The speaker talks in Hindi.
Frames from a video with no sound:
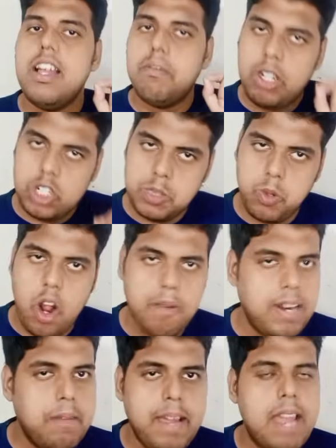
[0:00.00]
फिर कुछ
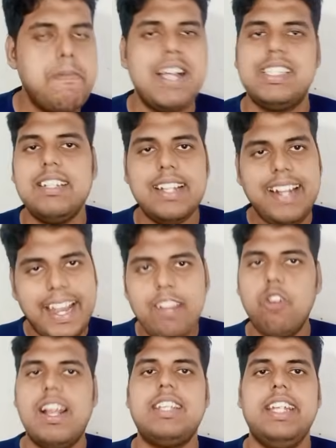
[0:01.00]
प्रॉब्लम है वैसे ऐसा नहीं
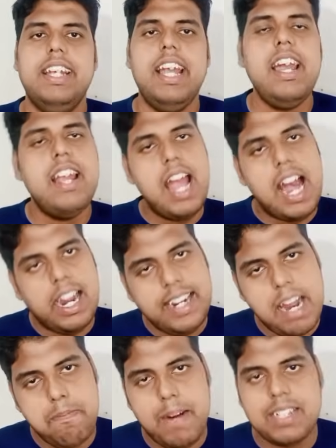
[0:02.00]
होना चाहिए
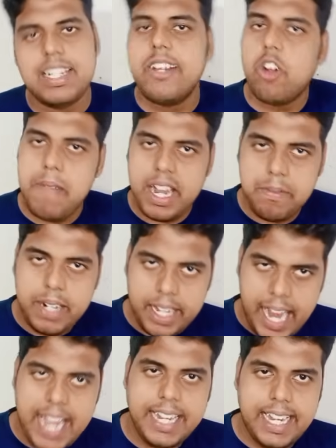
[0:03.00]
हंड्रेड परसेंट क्योंकि मैंने भी
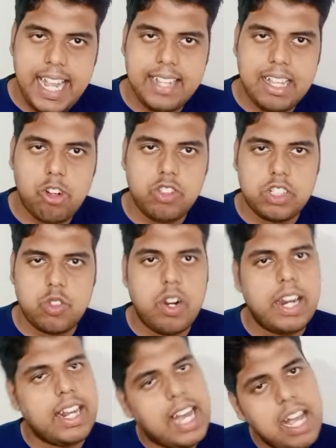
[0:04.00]
ट्राई किया था कुछ
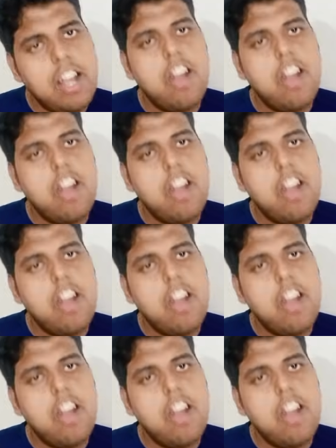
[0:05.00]
स्टूडेंट का